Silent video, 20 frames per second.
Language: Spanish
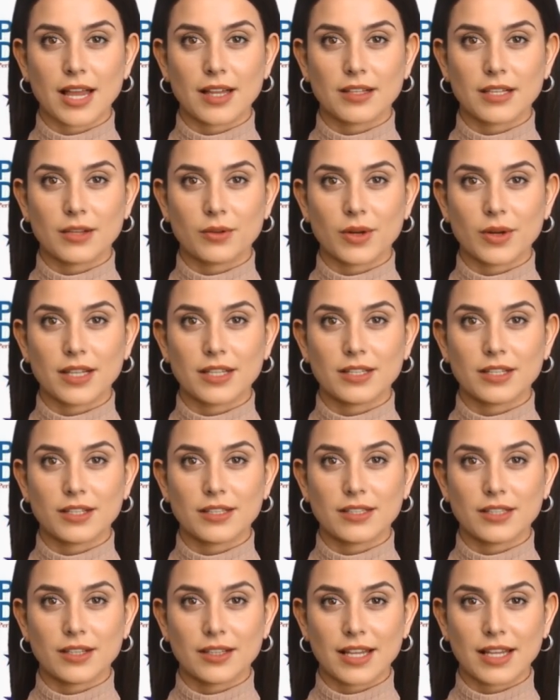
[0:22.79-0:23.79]
Articulación
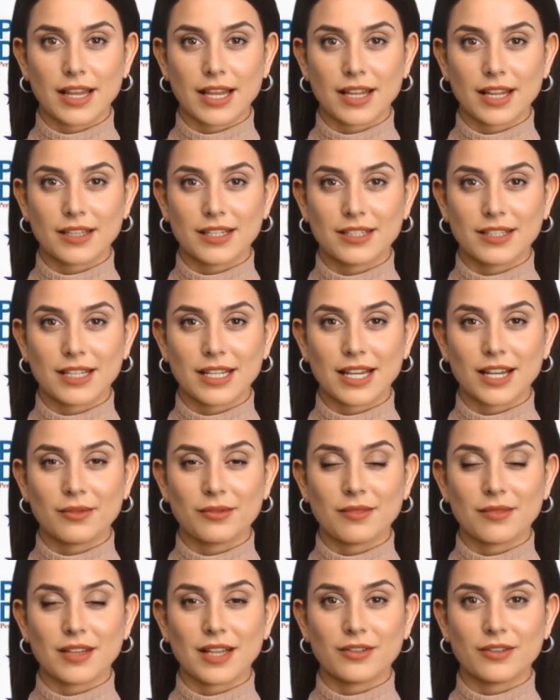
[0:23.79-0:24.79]
Ciudadana sigue
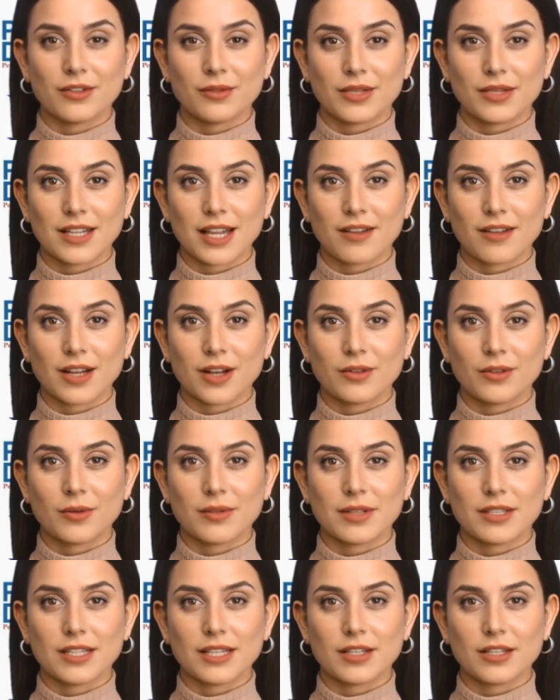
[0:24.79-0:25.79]
contando, ya van
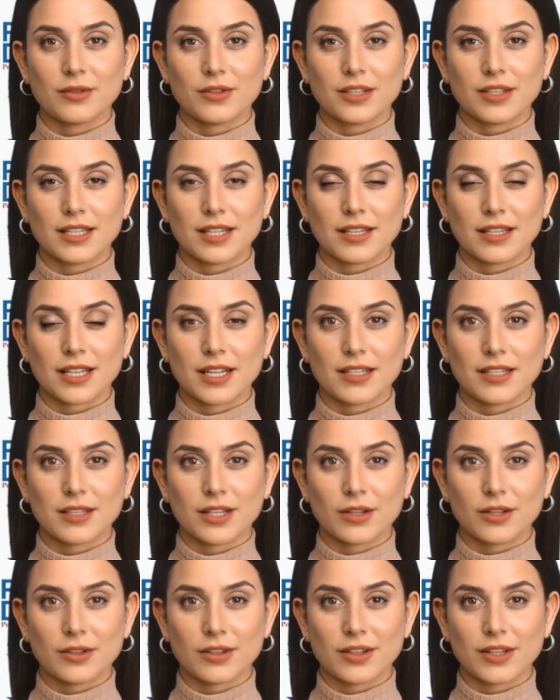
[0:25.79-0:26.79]

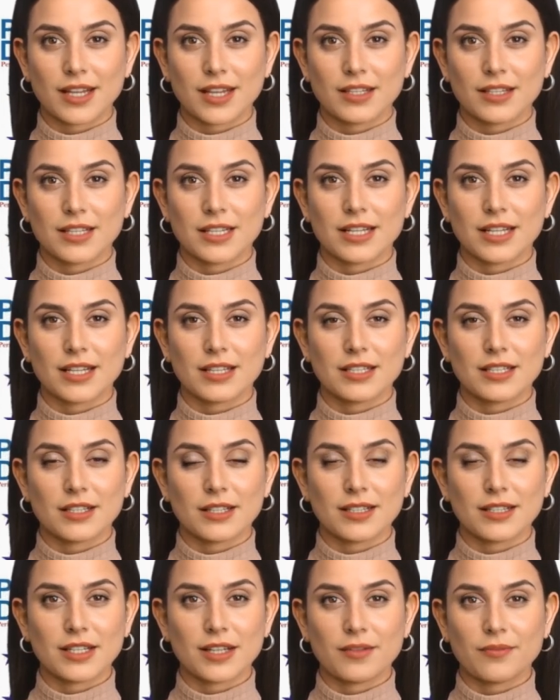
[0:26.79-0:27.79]
975 días sin la
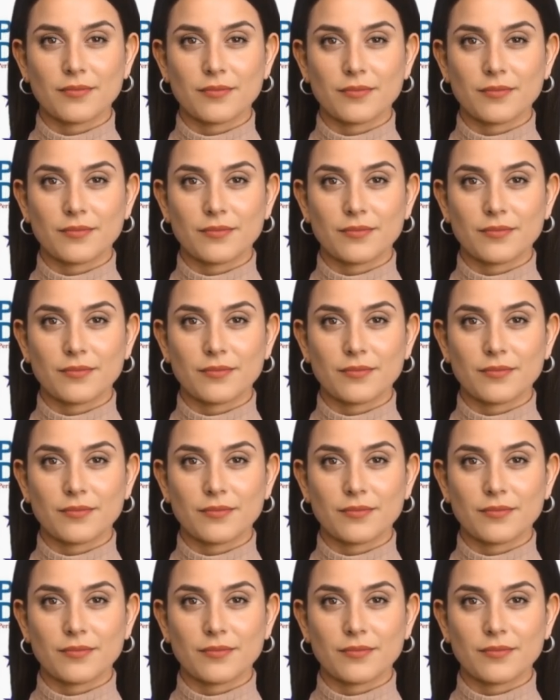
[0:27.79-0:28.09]
SISI.